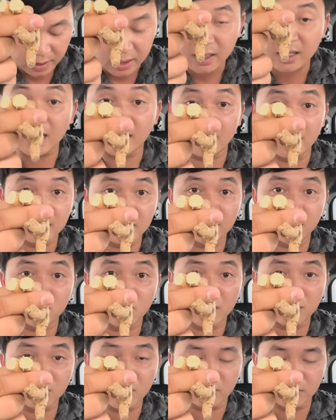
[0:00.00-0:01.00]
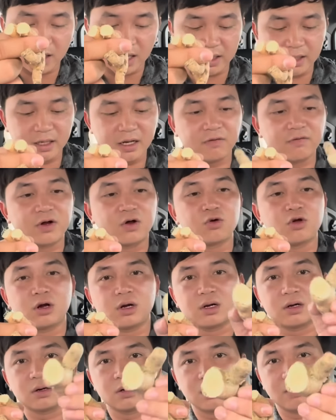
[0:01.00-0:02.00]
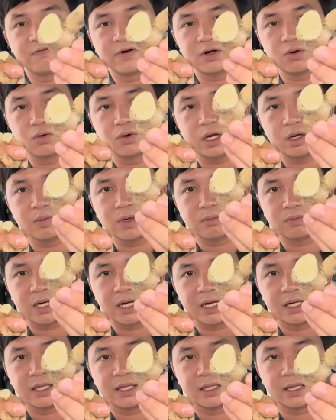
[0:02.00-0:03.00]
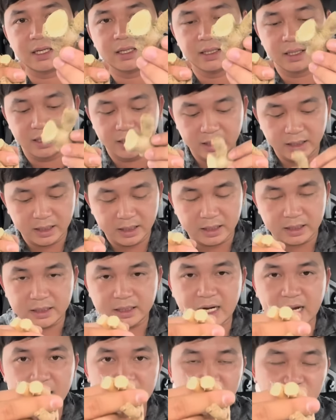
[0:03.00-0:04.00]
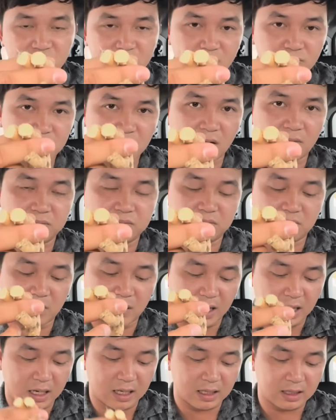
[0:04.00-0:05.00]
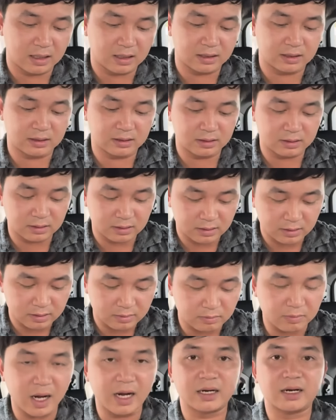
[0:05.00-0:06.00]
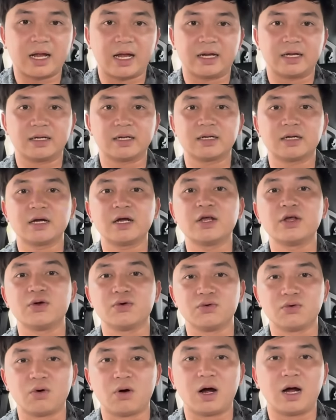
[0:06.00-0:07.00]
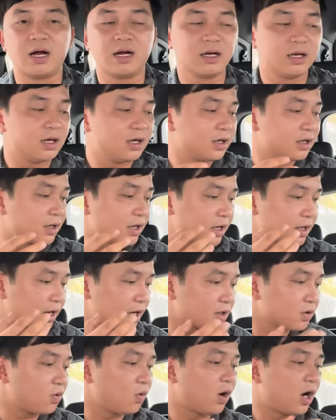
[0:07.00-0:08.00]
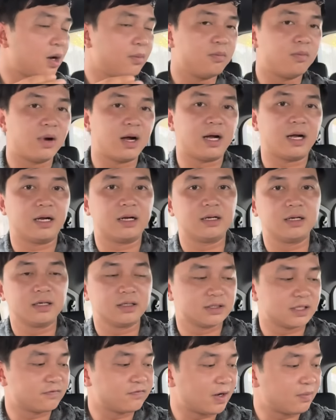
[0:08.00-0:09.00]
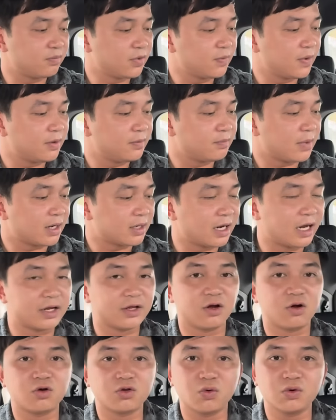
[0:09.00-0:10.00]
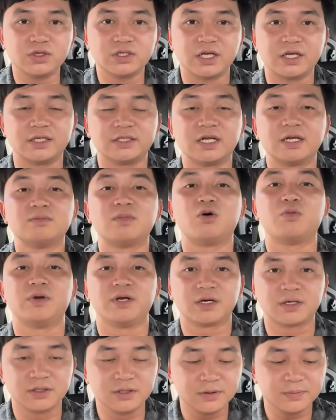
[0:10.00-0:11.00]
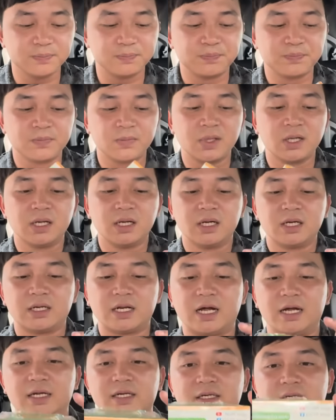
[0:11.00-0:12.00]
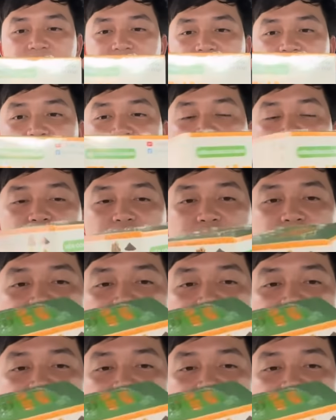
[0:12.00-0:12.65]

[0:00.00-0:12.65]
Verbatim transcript: cần nên tìm củ nghệ chống độc này chứ không phải củ không phải củ nghệ chống độc này cả nhà nhé đây là củ nghệ chống độc mà mang lại cái hiệu quả cái kết quả mà sản phẩm BB mang lại cho cô chú anh chị trên mọi miền đất nước đây hộp BB